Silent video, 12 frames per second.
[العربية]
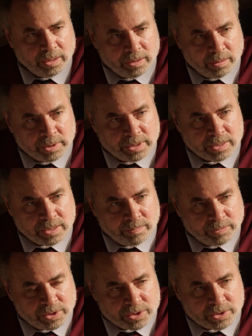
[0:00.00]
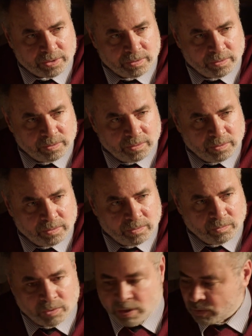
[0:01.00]
انت ما اتهزمتش
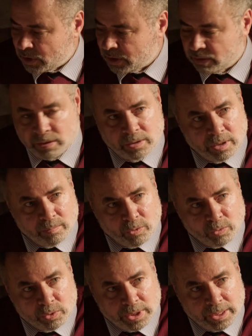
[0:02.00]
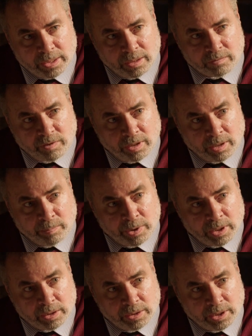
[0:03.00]
واوراق الضد اللي موجوده هنا هرفع لك
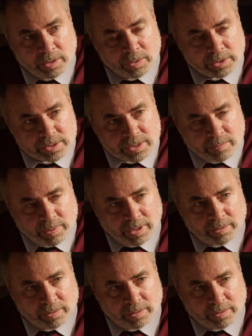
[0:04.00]
بيها قضيه وهتكسبها